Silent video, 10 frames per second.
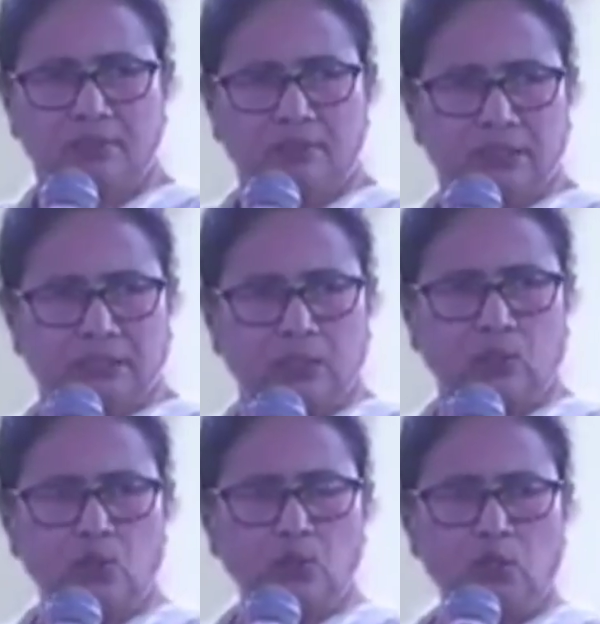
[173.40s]

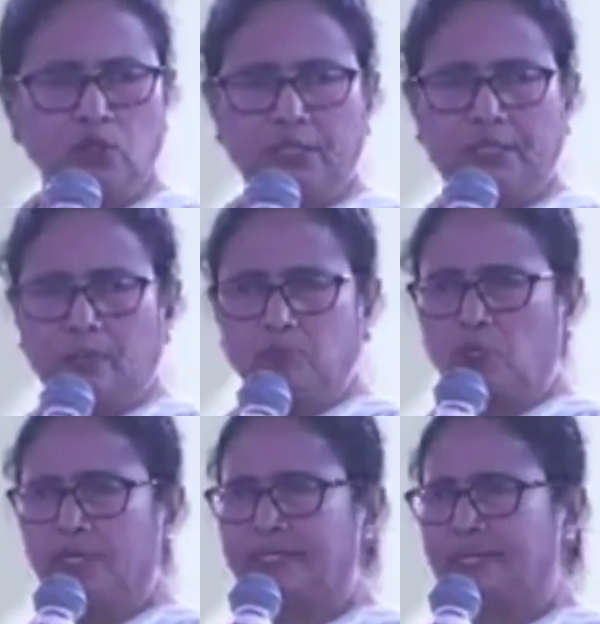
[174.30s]
সিঙ্গুর নন্দীগ্রাম তো
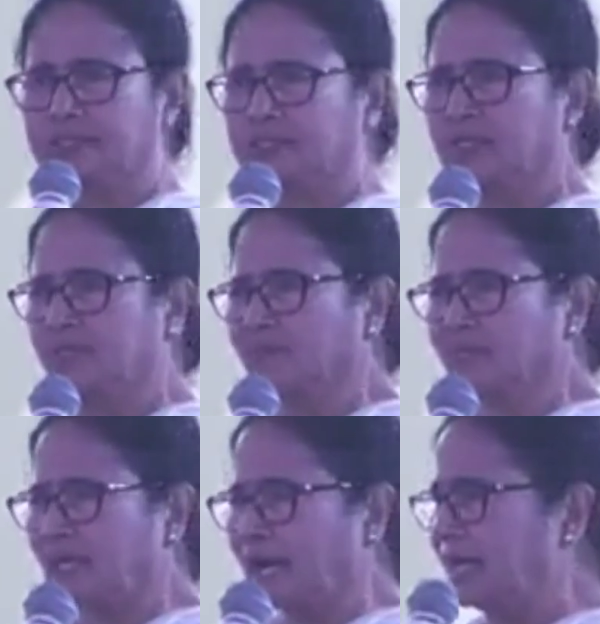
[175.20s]
লেটেস্ট
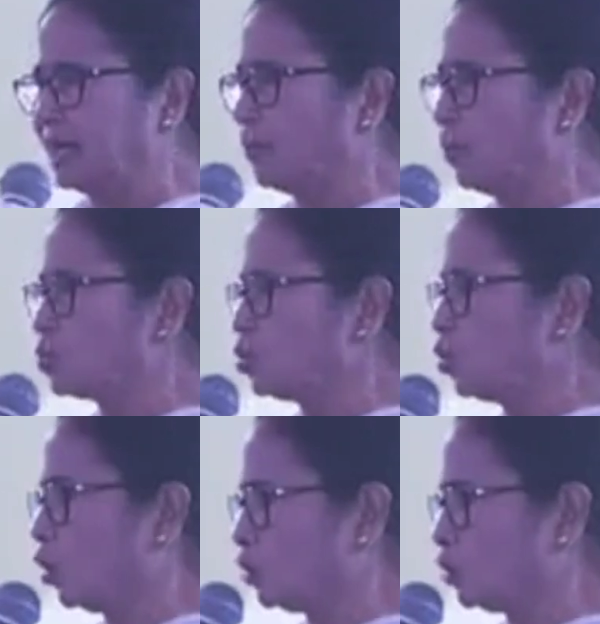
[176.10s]
তার আগে প্রচুর ঘটনা